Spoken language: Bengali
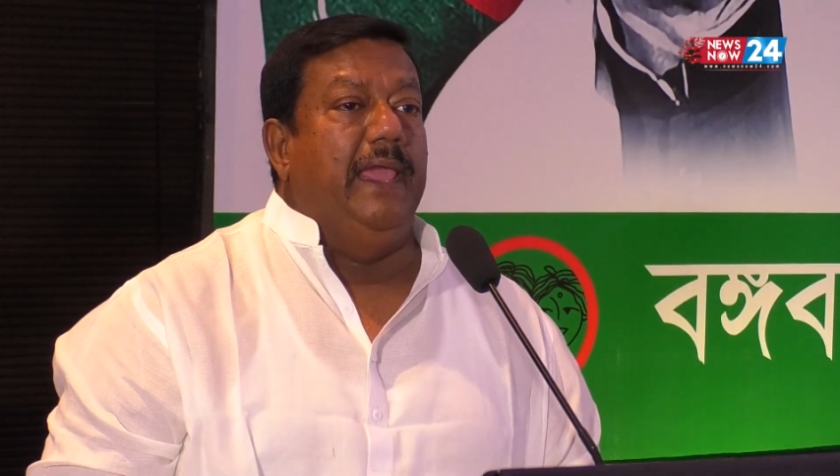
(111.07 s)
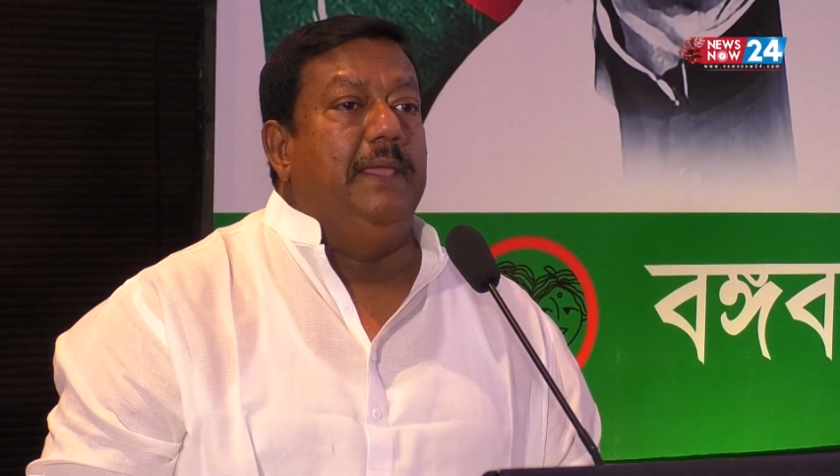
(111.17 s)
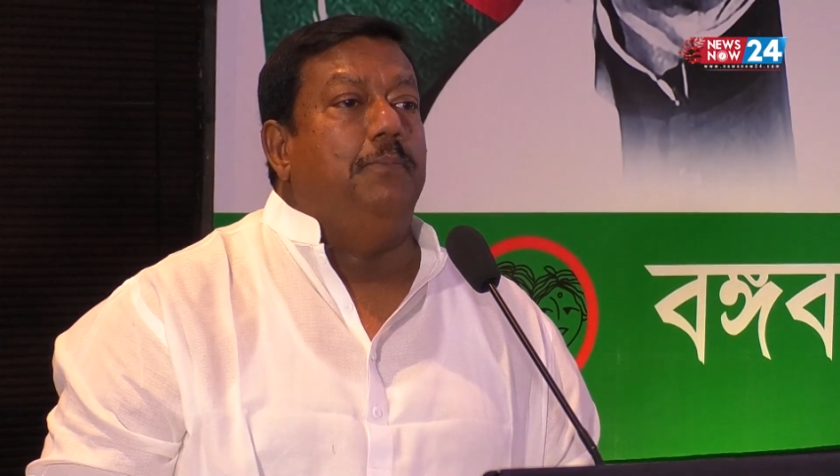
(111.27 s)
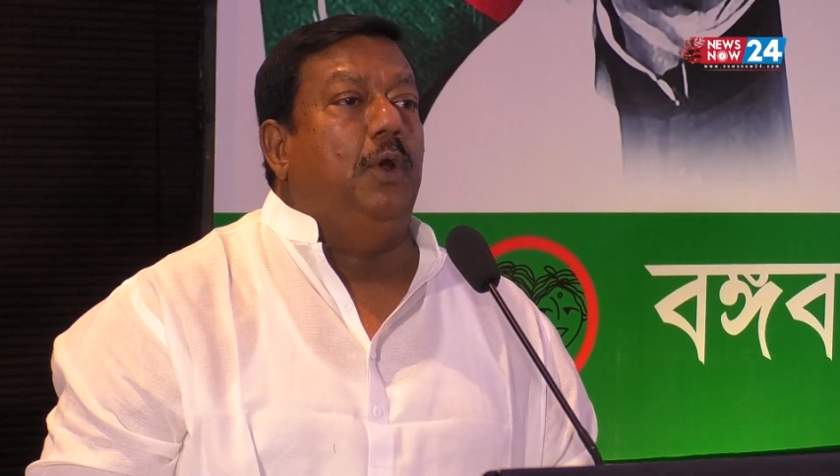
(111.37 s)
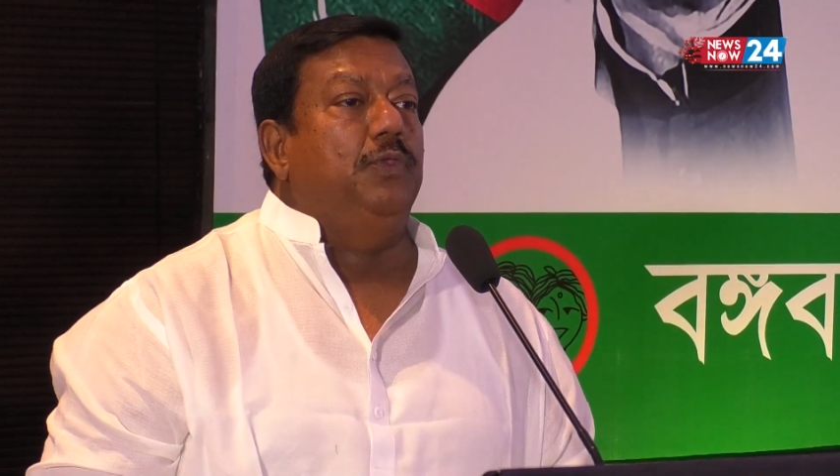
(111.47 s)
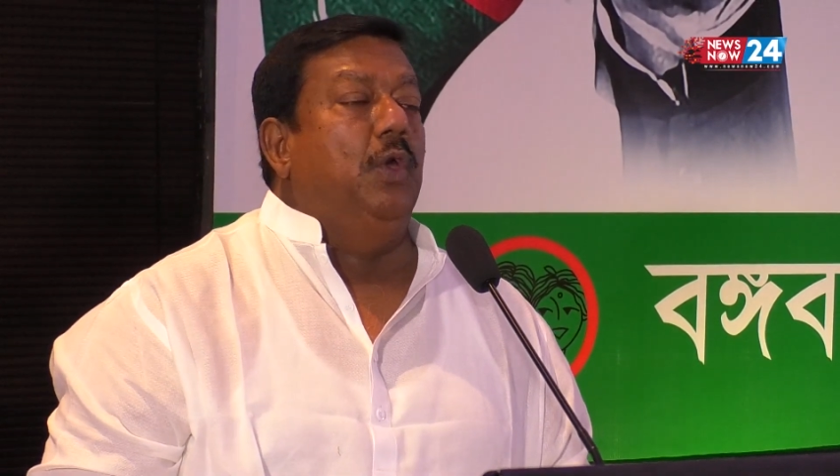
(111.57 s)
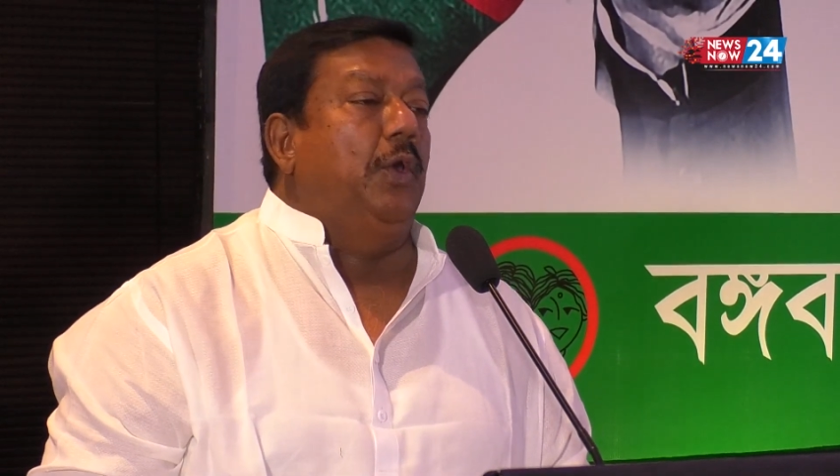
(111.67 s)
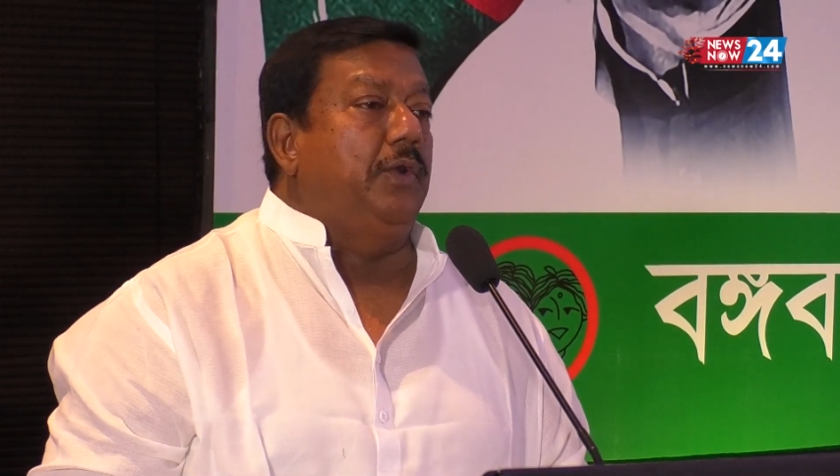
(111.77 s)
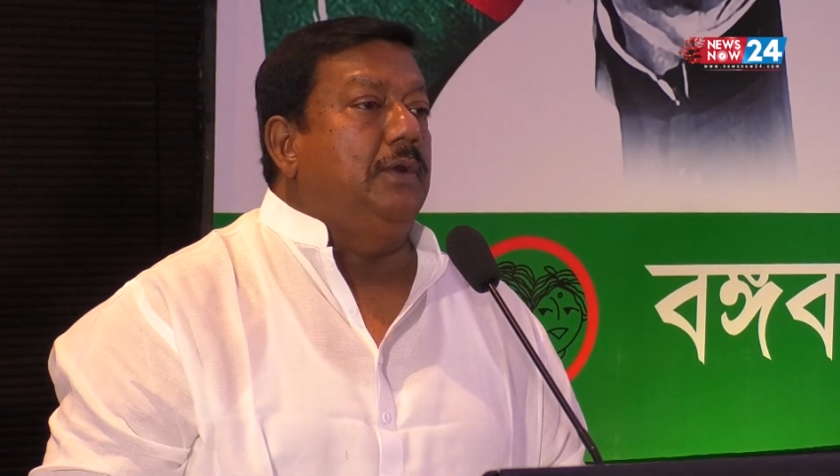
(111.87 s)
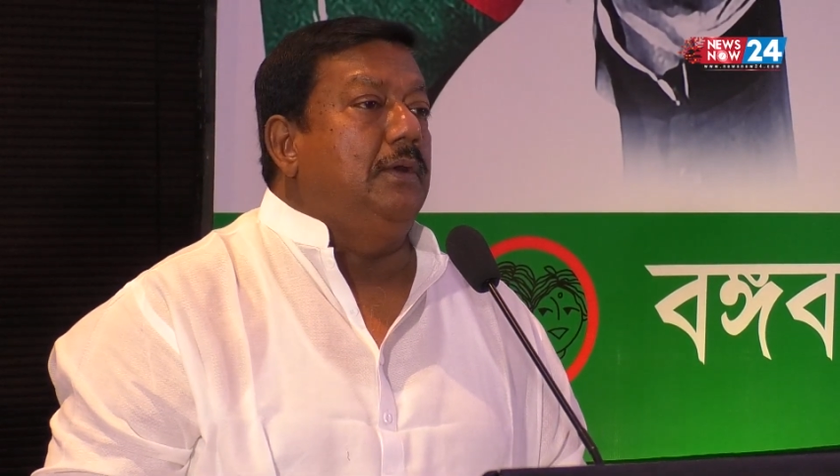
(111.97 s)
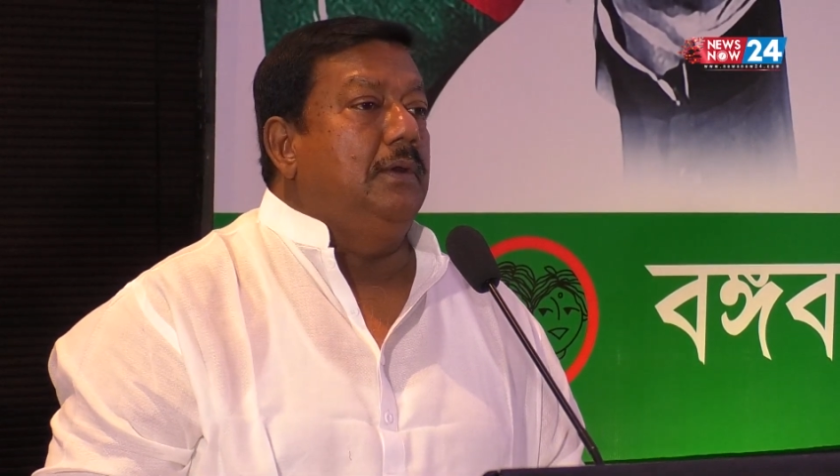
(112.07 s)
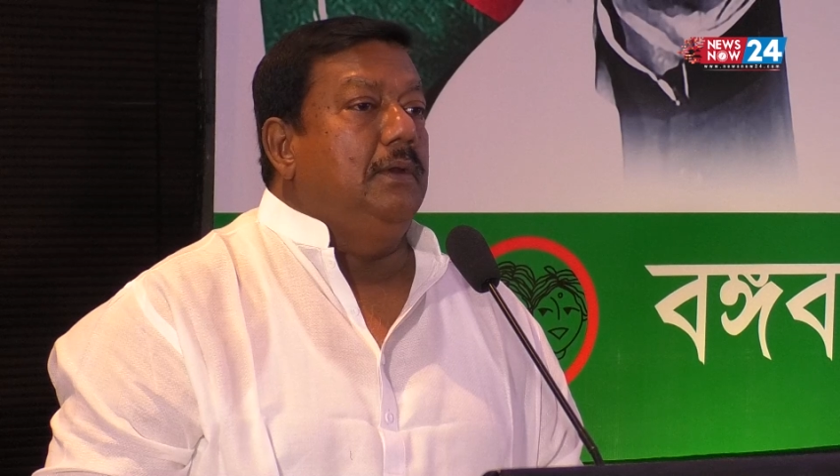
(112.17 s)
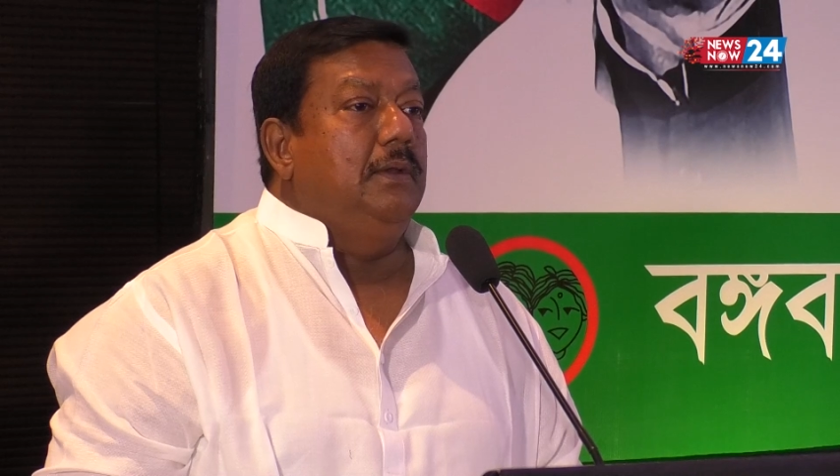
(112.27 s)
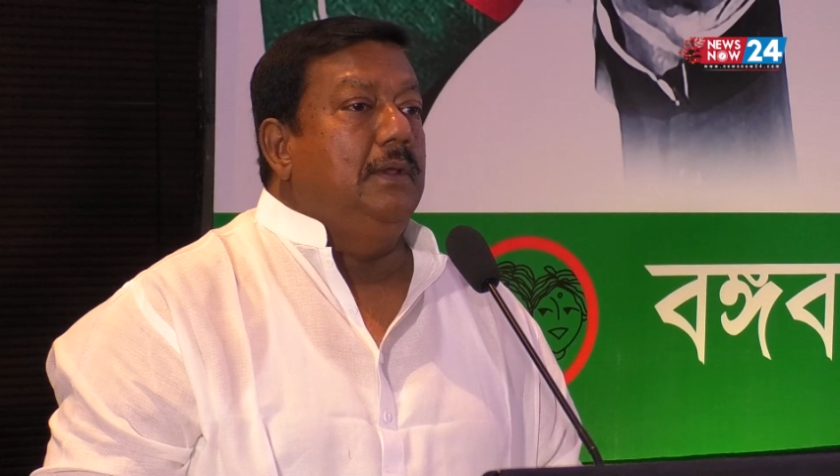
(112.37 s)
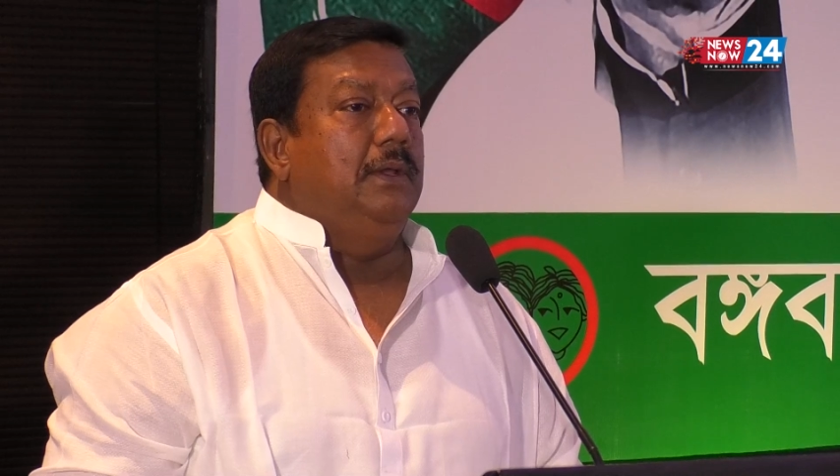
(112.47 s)
এই বন্দর
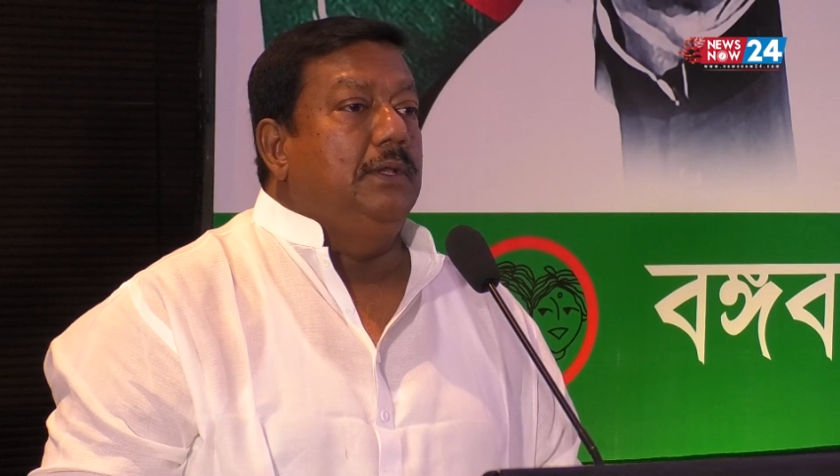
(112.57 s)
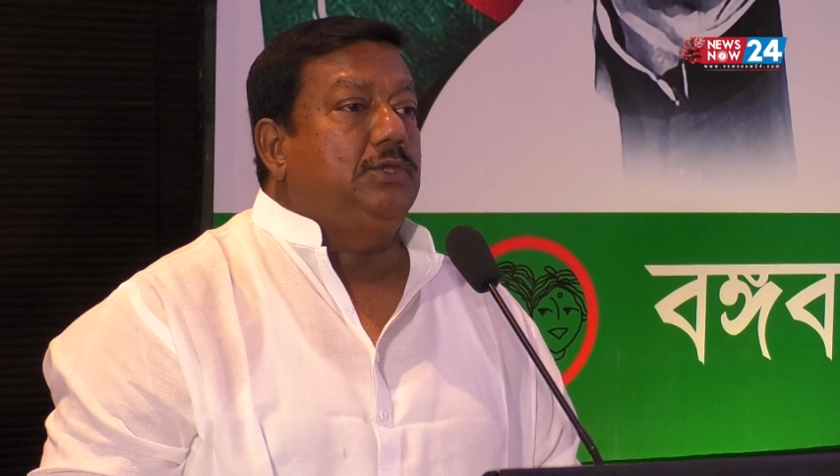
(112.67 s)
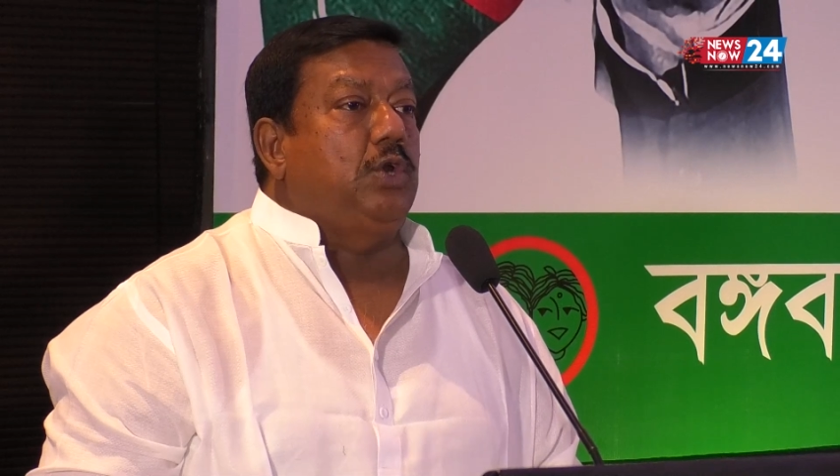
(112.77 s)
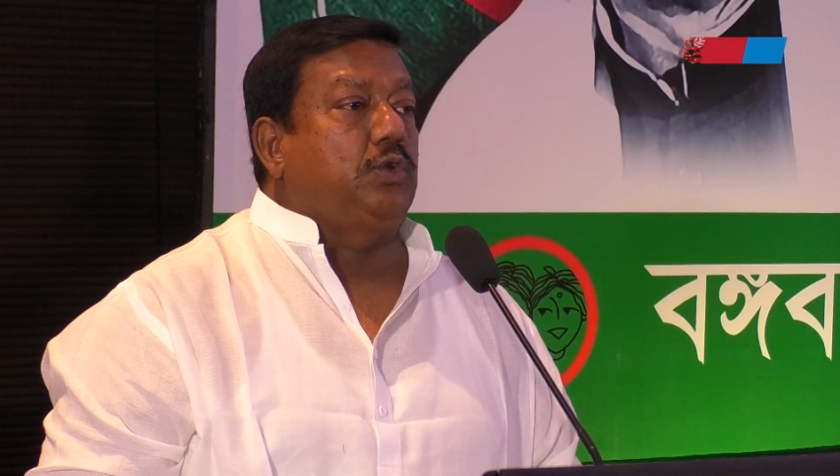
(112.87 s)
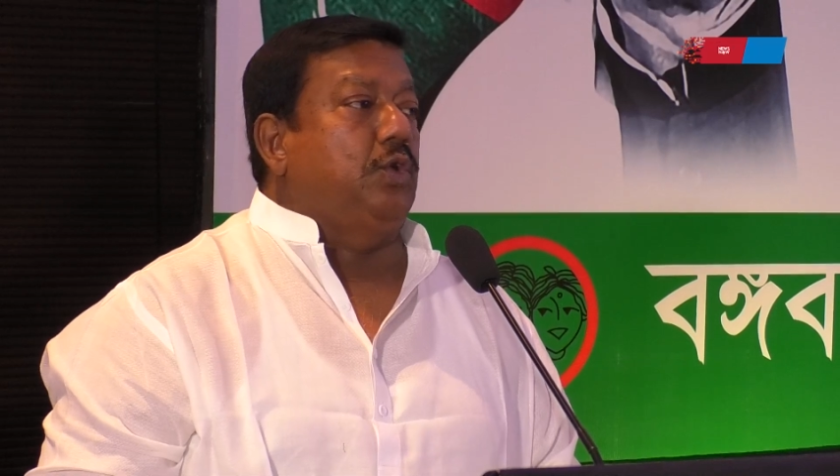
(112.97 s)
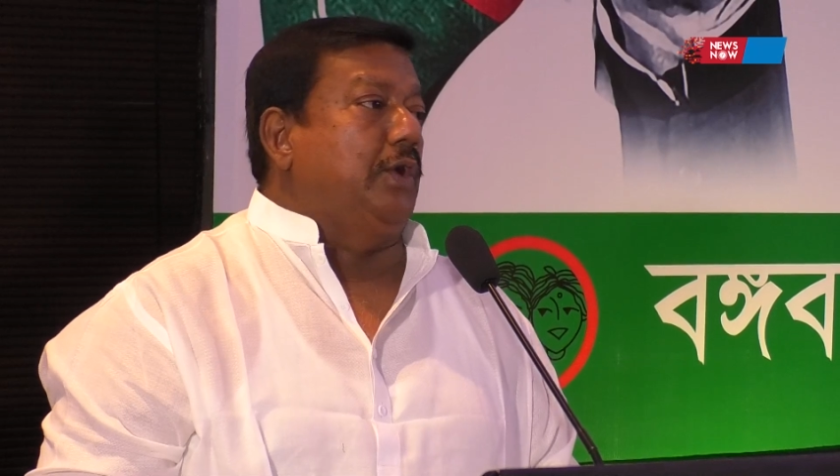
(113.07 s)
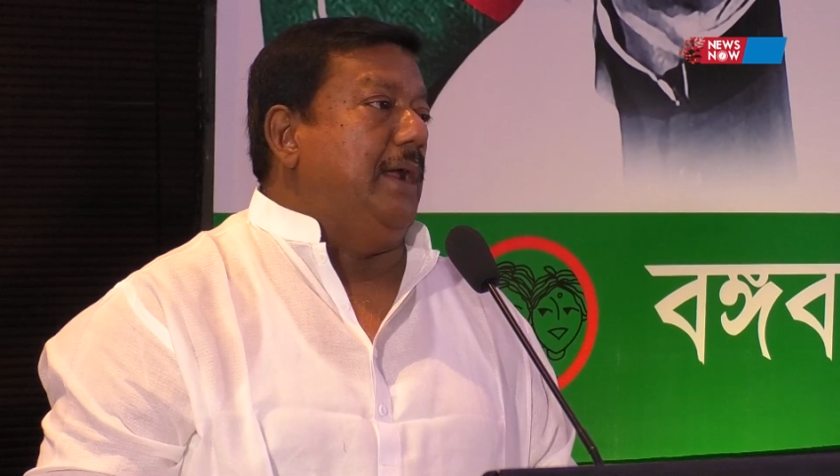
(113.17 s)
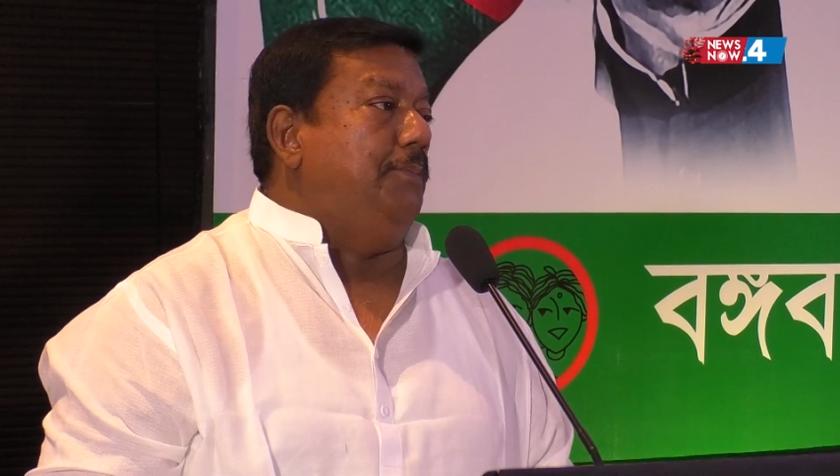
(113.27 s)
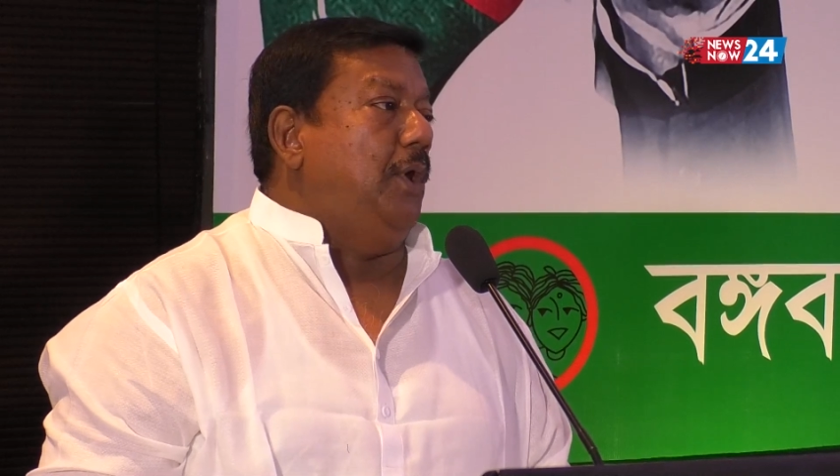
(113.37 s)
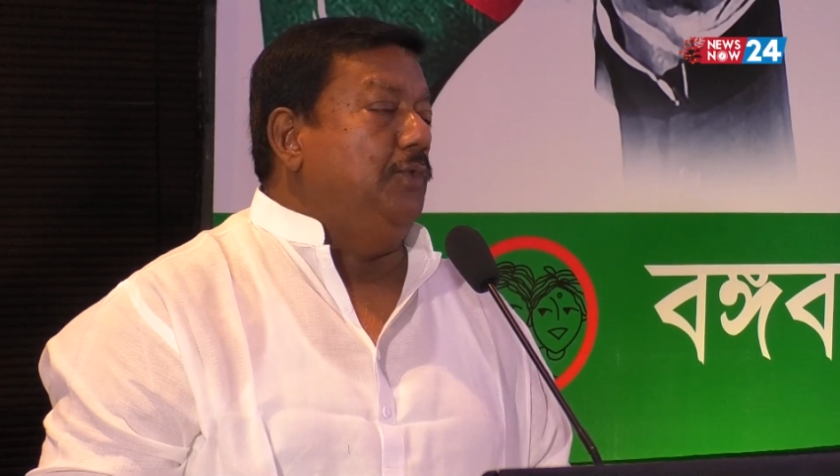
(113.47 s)
চট্টগ্রাম